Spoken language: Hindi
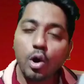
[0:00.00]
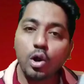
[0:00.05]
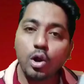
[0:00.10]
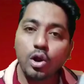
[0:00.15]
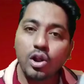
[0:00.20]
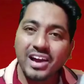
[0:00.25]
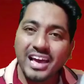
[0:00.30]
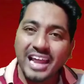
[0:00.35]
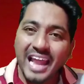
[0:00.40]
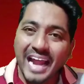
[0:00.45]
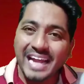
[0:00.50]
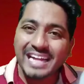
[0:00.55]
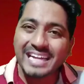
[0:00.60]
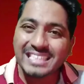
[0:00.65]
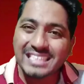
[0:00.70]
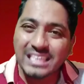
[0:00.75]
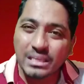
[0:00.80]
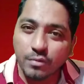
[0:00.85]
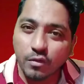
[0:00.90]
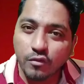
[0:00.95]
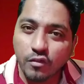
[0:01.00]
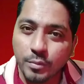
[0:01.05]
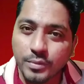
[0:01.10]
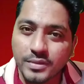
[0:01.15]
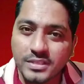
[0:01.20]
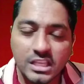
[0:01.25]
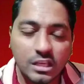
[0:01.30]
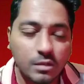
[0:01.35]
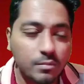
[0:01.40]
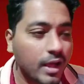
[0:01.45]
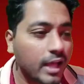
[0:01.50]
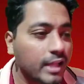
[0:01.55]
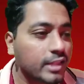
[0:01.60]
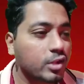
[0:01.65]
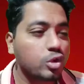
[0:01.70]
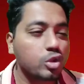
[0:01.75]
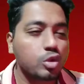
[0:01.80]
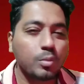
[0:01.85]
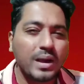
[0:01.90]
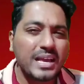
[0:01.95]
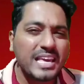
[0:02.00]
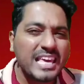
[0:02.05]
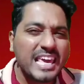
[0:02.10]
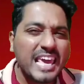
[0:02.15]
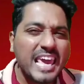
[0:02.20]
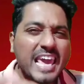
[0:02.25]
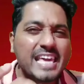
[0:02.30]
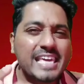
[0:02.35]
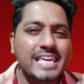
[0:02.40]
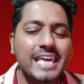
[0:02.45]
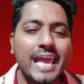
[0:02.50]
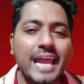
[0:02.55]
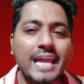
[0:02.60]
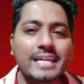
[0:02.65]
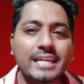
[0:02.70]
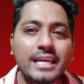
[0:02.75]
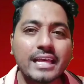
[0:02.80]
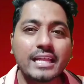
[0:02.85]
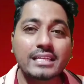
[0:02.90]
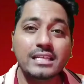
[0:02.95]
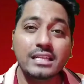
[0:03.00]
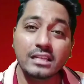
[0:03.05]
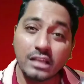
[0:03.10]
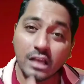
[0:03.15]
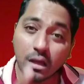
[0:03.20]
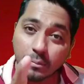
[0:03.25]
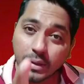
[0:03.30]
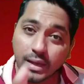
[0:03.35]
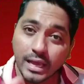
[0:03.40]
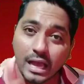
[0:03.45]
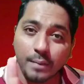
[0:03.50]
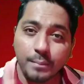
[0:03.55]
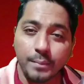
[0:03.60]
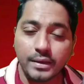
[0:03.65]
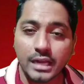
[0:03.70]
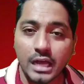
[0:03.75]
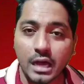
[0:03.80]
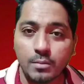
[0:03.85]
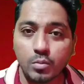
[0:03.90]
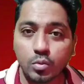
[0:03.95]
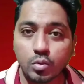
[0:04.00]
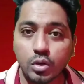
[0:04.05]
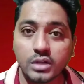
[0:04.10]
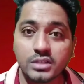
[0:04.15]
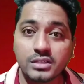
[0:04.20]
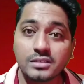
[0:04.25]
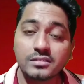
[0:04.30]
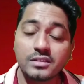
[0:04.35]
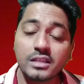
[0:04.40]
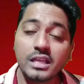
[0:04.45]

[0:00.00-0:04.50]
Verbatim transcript: ओवरऑल अगर एक्टर्स के परफॉर्मेंस की बात करो तो भाई एक ही एक्टर है जिनका मैं यहाँ पर नाम लूंगा